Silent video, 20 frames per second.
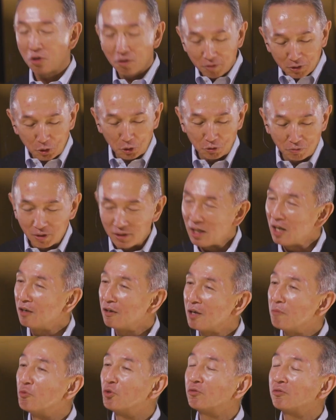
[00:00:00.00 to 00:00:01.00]
れは私は
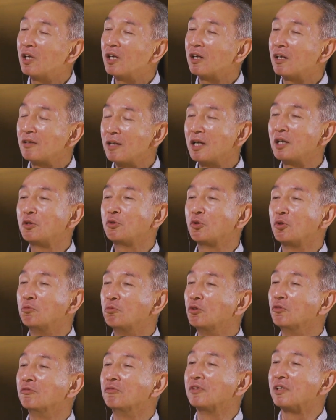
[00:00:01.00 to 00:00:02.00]
何ら問題がないと
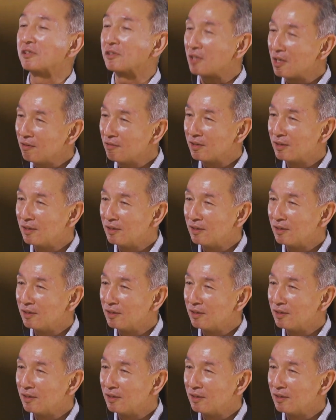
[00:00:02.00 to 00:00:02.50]
思うんですね。